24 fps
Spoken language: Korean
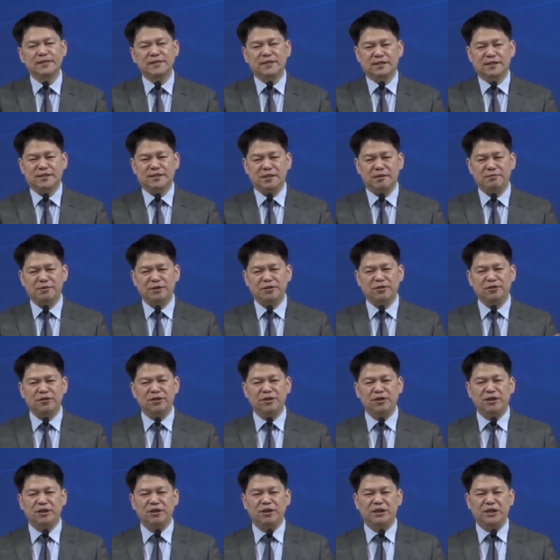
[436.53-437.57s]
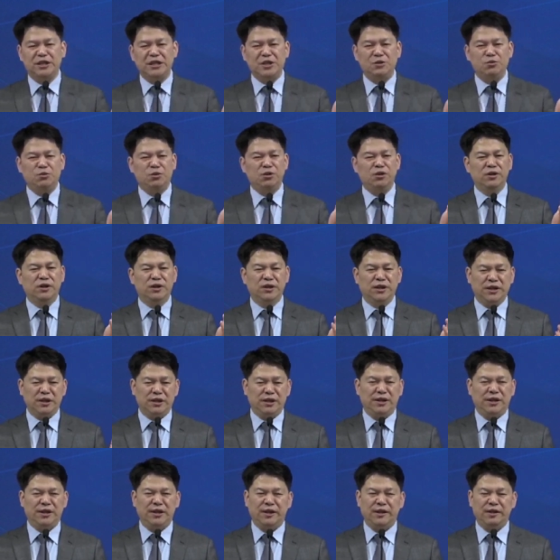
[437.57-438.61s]
이스라엘 백성들이 2월
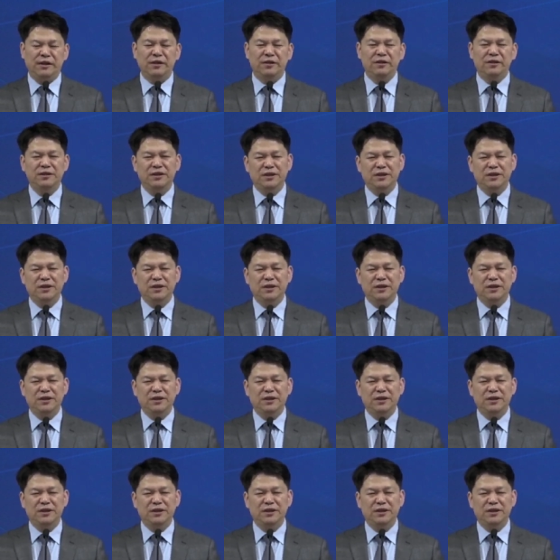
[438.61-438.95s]
1일에